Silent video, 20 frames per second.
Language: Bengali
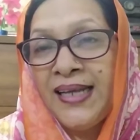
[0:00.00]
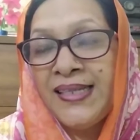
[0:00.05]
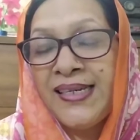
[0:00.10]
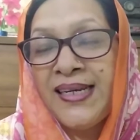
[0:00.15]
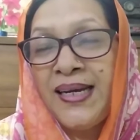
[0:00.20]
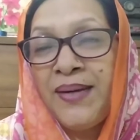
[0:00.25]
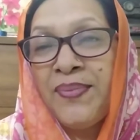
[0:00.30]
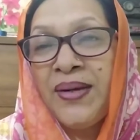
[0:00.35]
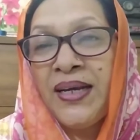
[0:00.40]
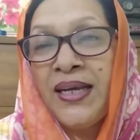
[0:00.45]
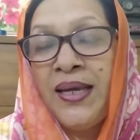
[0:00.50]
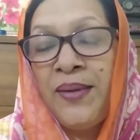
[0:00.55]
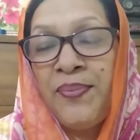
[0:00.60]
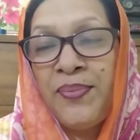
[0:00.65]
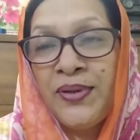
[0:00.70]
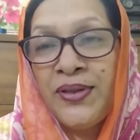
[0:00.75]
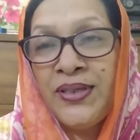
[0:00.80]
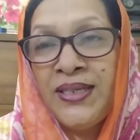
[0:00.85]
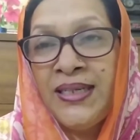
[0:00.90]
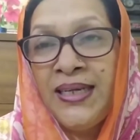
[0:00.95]
আজকে আমরা কি
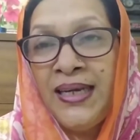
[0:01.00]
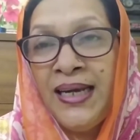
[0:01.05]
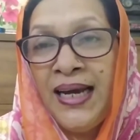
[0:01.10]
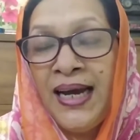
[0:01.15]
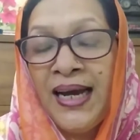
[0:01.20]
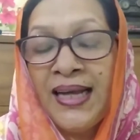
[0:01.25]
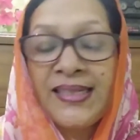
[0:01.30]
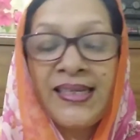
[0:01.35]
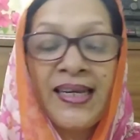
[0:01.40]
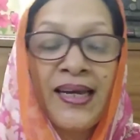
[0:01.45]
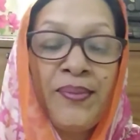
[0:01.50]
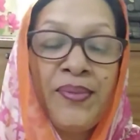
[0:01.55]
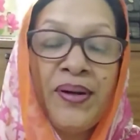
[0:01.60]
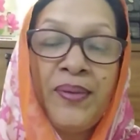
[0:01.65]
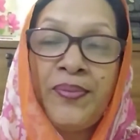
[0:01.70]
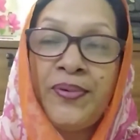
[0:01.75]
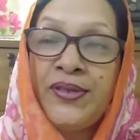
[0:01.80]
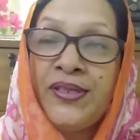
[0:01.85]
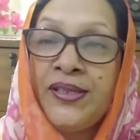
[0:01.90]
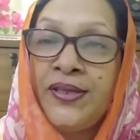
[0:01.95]
পড়ছি আজকে আমরা
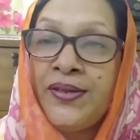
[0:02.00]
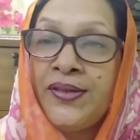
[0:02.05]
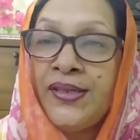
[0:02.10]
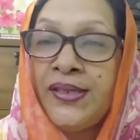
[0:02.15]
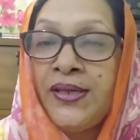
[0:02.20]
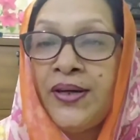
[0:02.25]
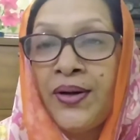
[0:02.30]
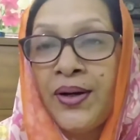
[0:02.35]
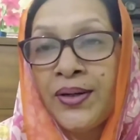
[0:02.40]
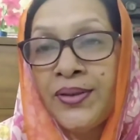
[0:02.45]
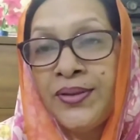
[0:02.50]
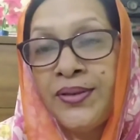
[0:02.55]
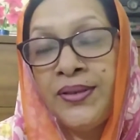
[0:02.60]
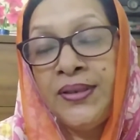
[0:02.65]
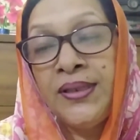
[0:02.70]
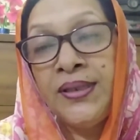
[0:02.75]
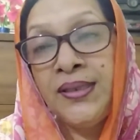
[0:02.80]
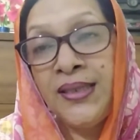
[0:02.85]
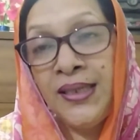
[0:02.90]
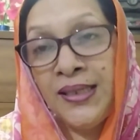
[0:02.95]
পড়ছি হচ্ছে
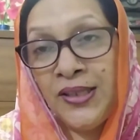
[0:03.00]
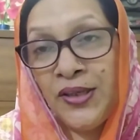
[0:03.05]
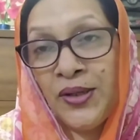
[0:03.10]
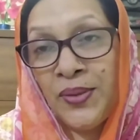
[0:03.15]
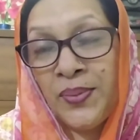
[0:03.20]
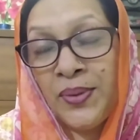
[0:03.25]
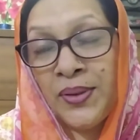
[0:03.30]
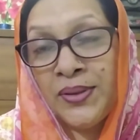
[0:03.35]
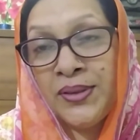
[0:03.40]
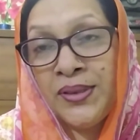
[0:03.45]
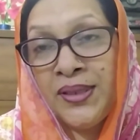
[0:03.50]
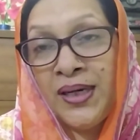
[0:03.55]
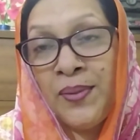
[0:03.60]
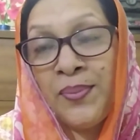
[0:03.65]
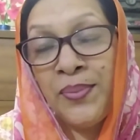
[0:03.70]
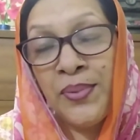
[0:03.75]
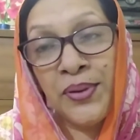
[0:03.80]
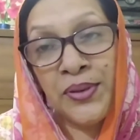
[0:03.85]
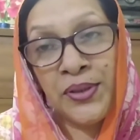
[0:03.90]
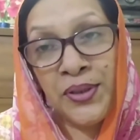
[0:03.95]
অর্থনীতির দ্বিতীয় পত্রের
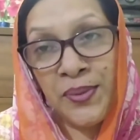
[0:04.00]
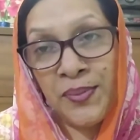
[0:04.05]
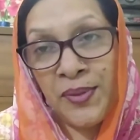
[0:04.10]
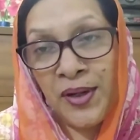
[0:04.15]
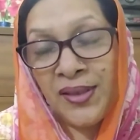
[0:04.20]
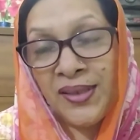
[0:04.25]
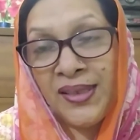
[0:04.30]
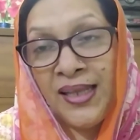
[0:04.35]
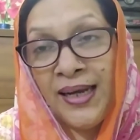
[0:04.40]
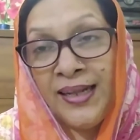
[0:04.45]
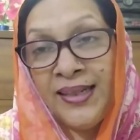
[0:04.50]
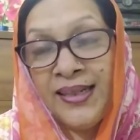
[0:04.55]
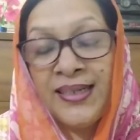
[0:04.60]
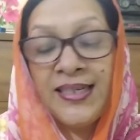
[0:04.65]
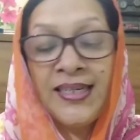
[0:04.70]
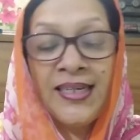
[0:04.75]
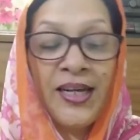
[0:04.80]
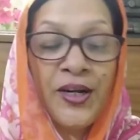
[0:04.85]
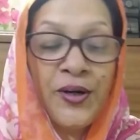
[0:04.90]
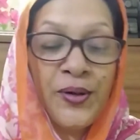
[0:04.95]
প্রথম অধ্যায়
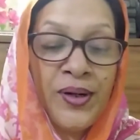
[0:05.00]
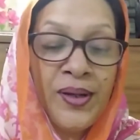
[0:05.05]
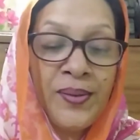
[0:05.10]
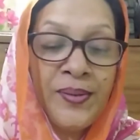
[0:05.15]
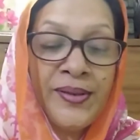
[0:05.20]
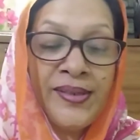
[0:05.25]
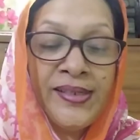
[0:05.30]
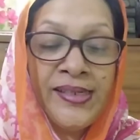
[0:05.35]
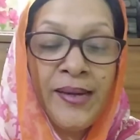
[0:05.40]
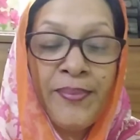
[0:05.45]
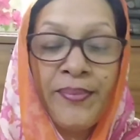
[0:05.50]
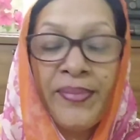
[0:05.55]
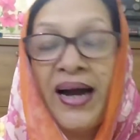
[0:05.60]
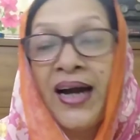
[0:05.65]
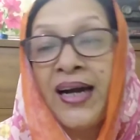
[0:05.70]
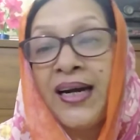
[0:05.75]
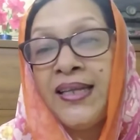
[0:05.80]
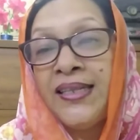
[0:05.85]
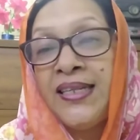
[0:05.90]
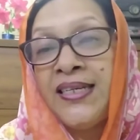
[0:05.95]
তার শিরোনাম হচ্ছে
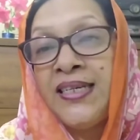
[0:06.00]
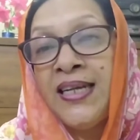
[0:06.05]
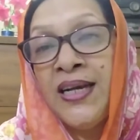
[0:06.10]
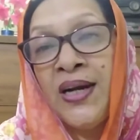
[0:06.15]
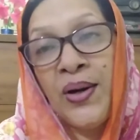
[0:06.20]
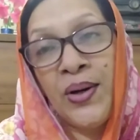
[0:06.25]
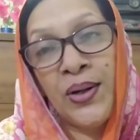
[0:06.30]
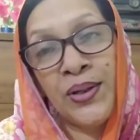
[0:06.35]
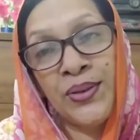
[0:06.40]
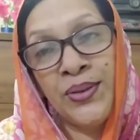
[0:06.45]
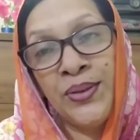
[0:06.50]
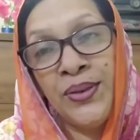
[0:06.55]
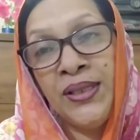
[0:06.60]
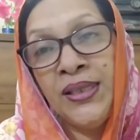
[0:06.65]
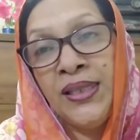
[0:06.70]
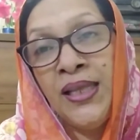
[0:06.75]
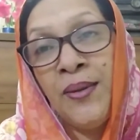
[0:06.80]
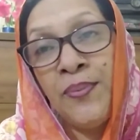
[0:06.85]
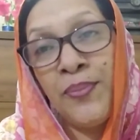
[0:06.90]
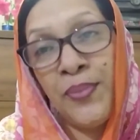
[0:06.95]
বাংলাদেশের
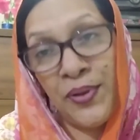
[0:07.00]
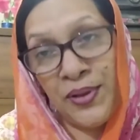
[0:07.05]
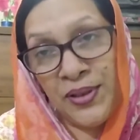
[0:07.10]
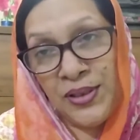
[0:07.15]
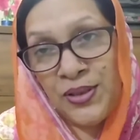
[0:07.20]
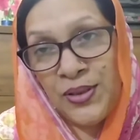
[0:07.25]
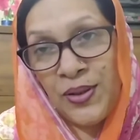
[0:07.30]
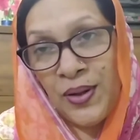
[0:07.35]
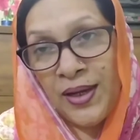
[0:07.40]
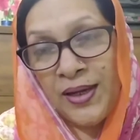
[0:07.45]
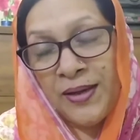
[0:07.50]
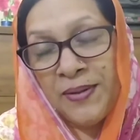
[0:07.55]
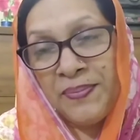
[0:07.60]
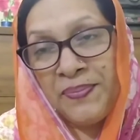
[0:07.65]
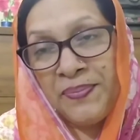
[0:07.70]
অর্থনীতির পরিচয়